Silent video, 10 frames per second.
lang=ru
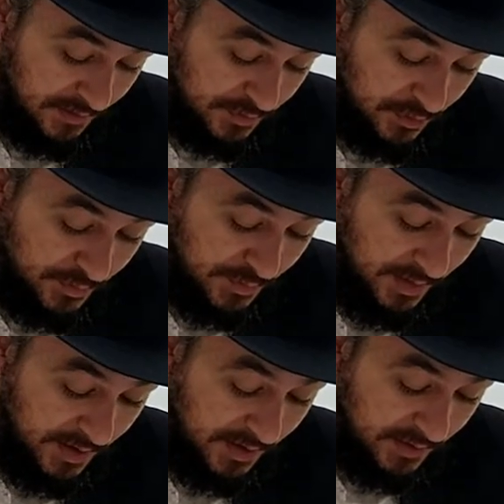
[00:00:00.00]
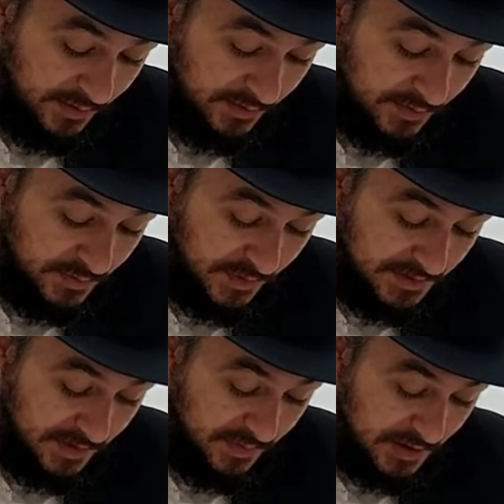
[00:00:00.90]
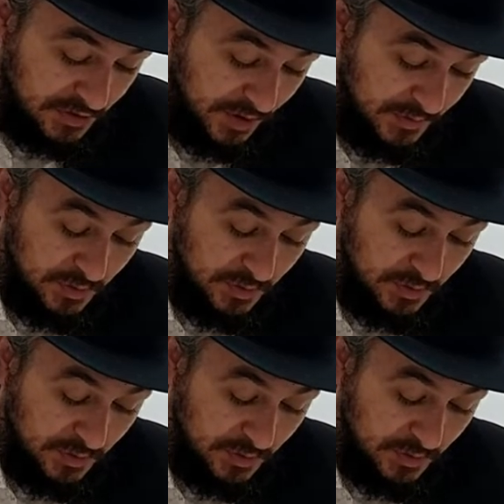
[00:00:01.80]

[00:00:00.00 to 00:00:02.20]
что мир, спасибо Ашем,